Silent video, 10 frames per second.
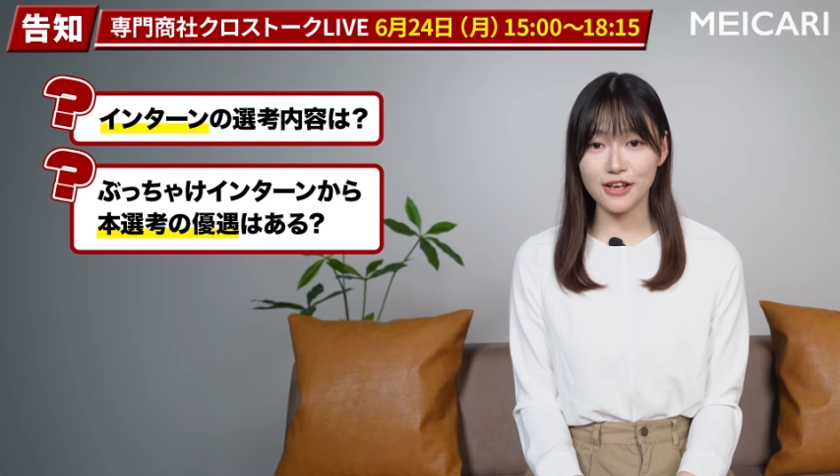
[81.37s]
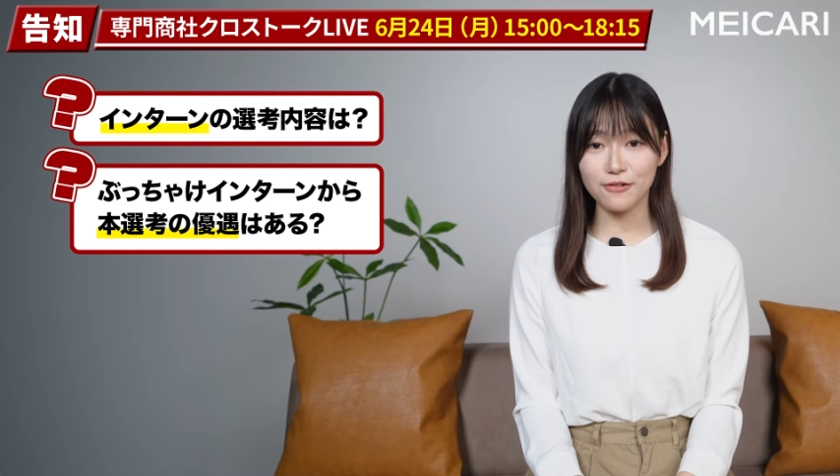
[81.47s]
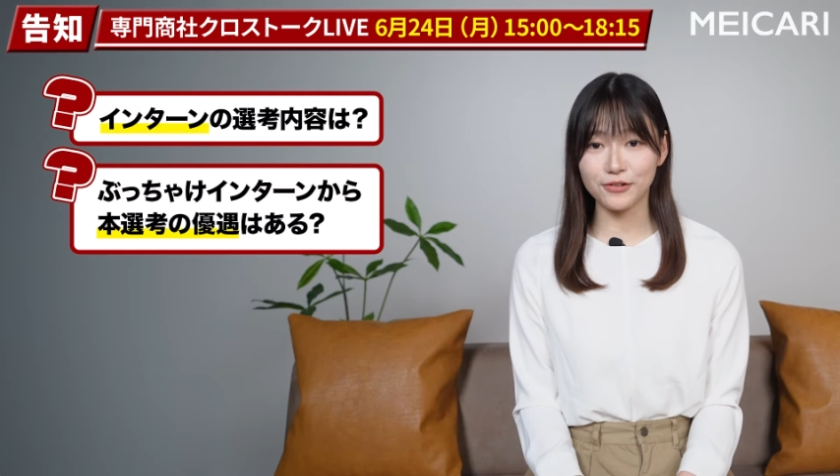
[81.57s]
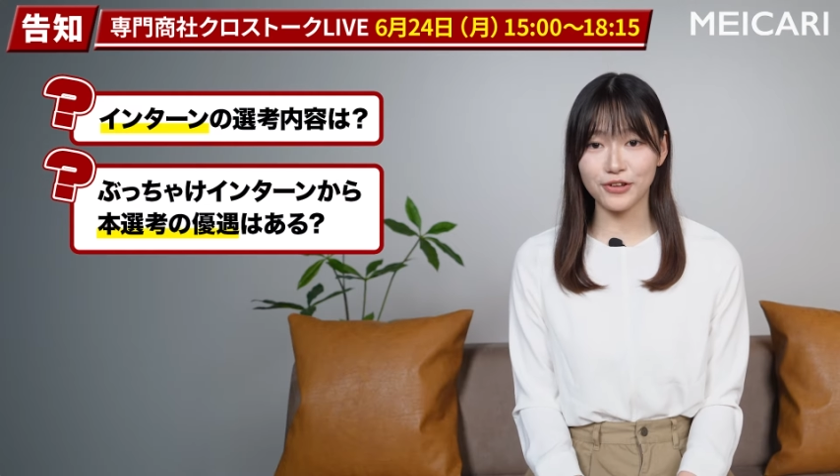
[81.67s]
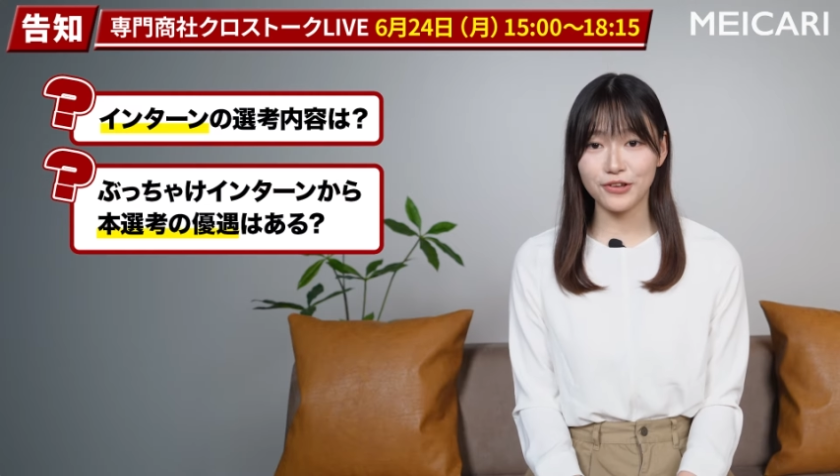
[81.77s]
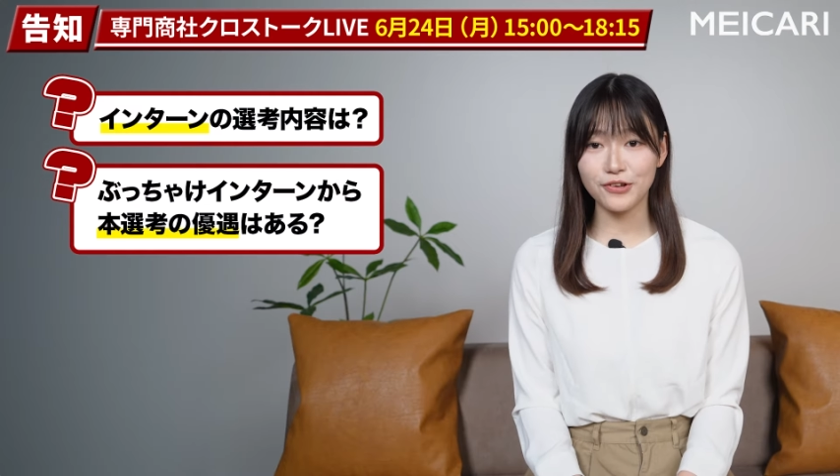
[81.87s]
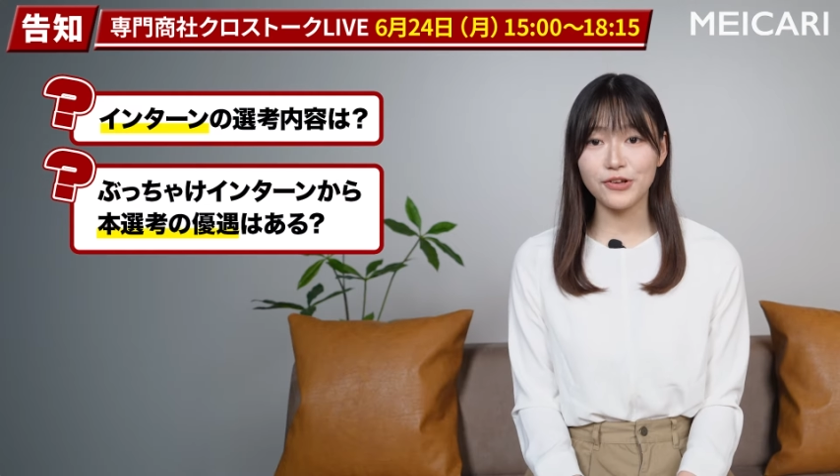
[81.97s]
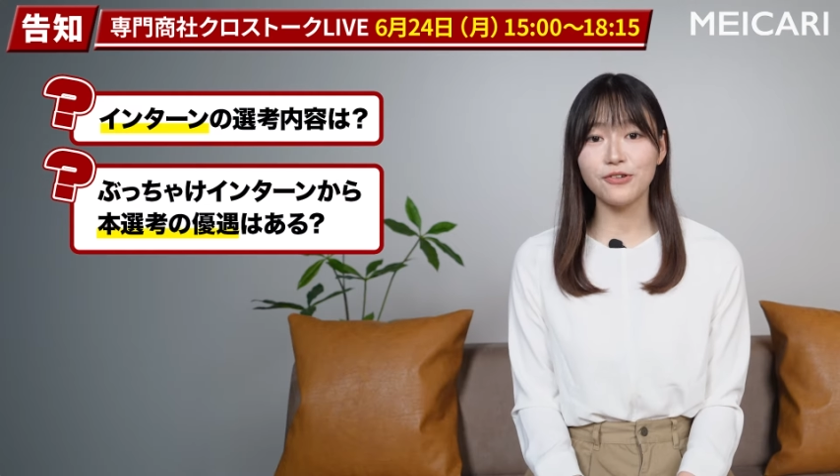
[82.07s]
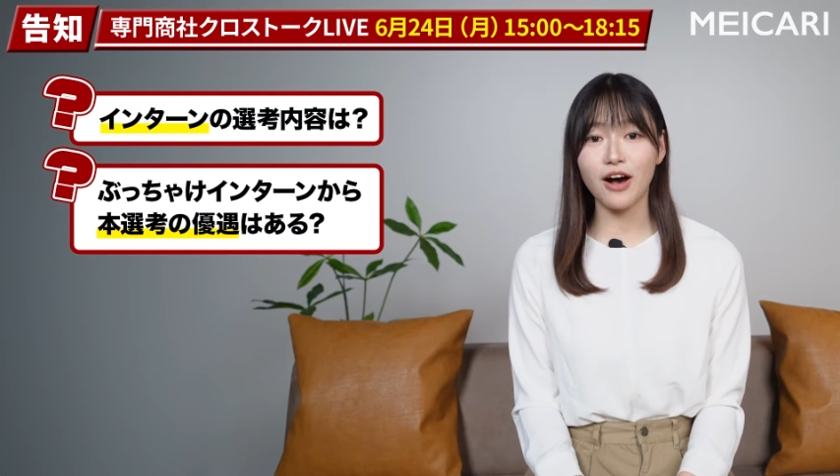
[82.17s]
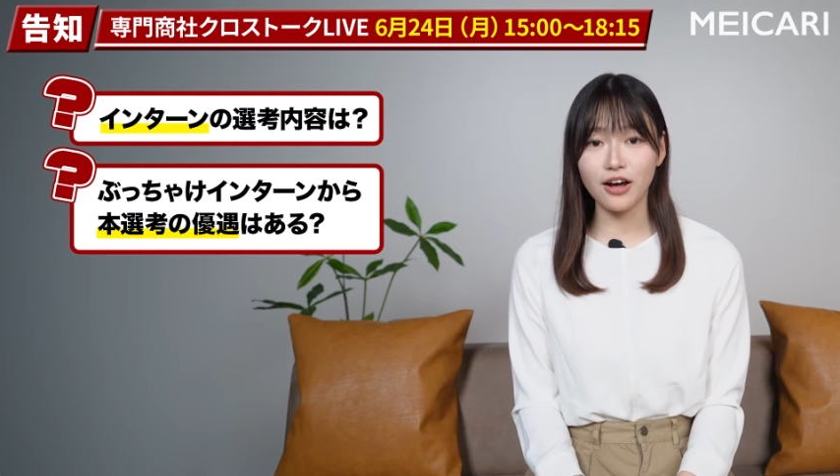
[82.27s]
選考の優
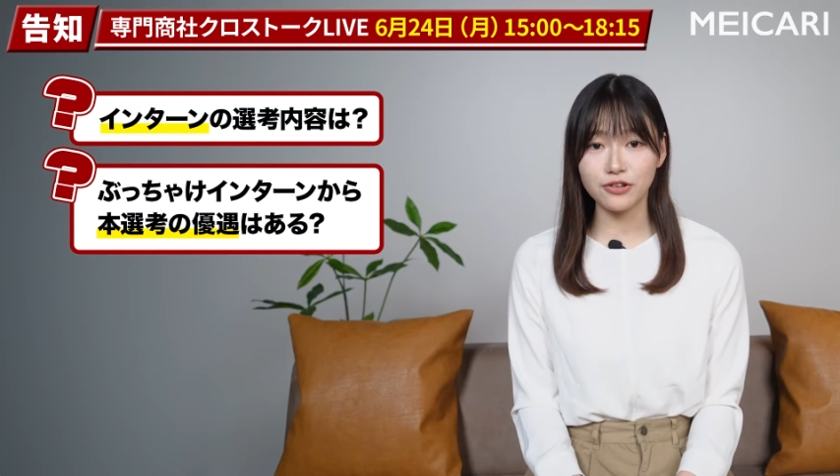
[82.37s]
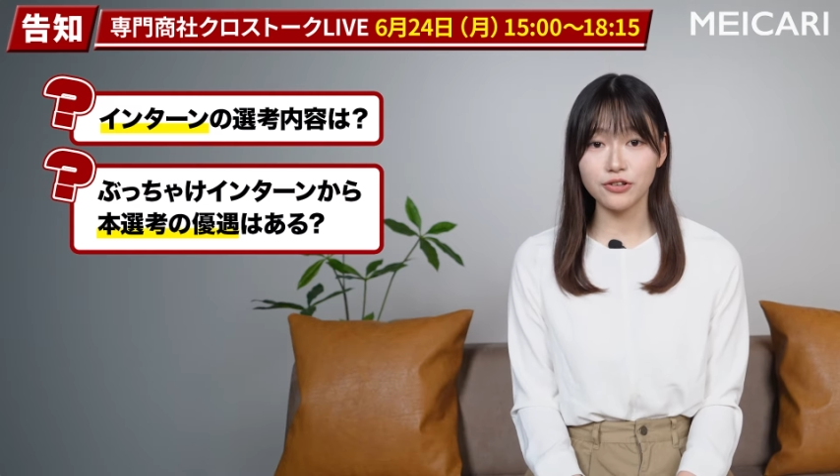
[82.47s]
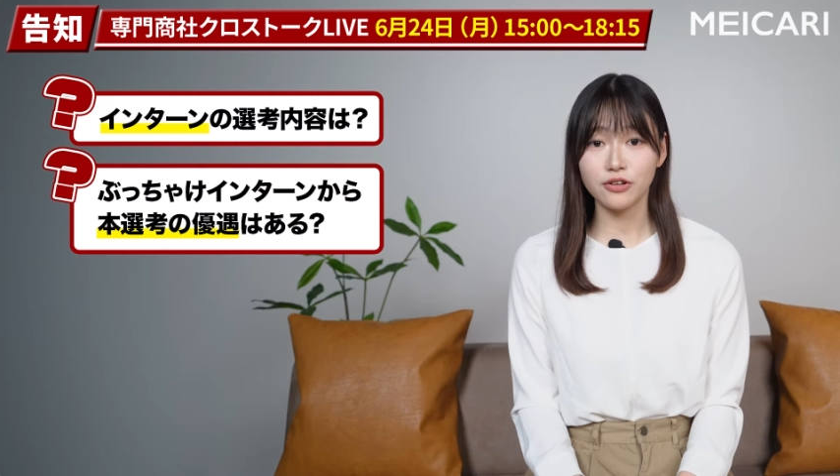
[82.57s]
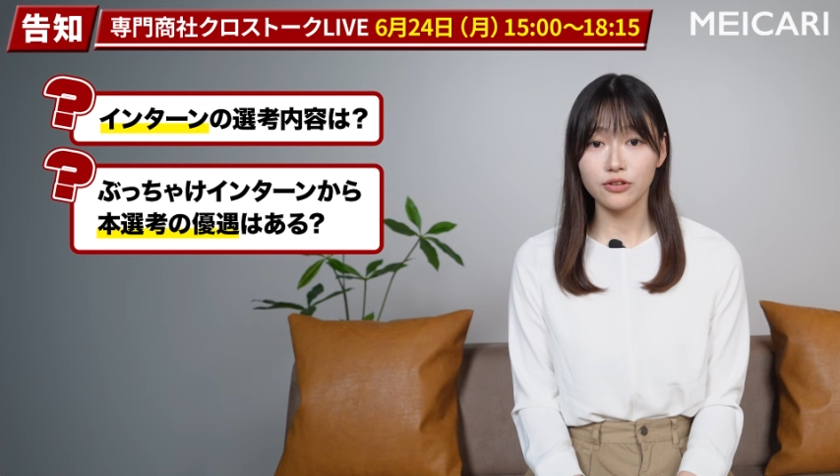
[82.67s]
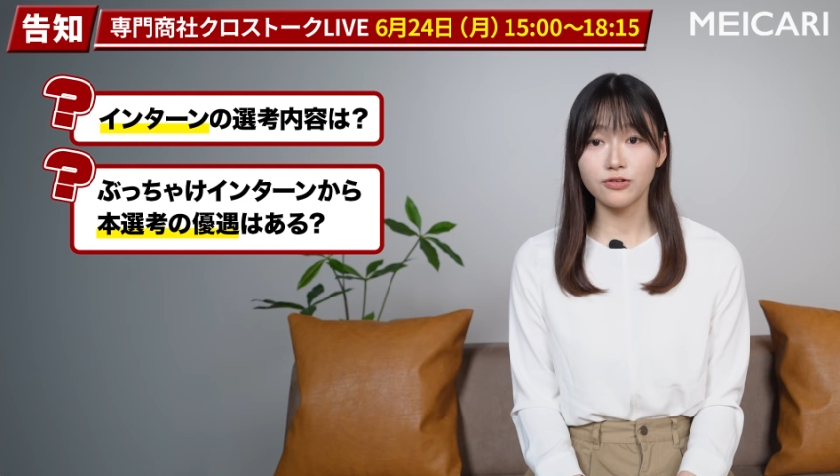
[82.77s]
遇はある